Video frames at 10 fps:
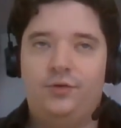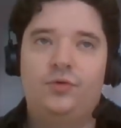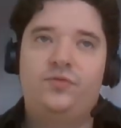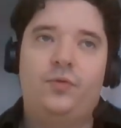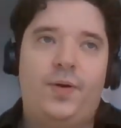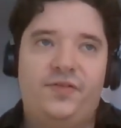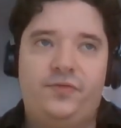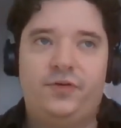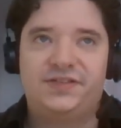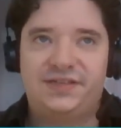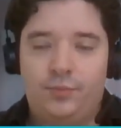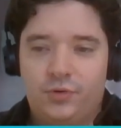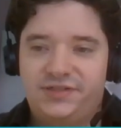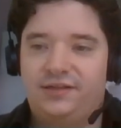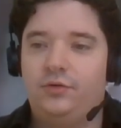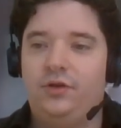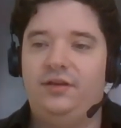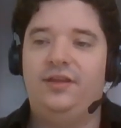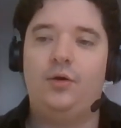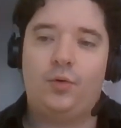donc il ne faut pas forcément s'attendre
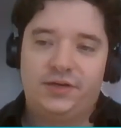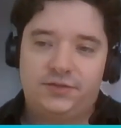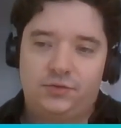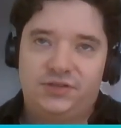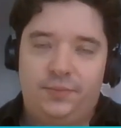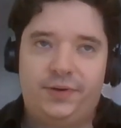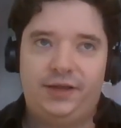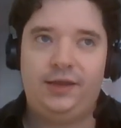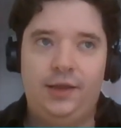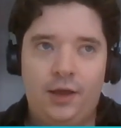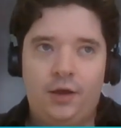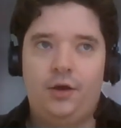à une décroissance des prix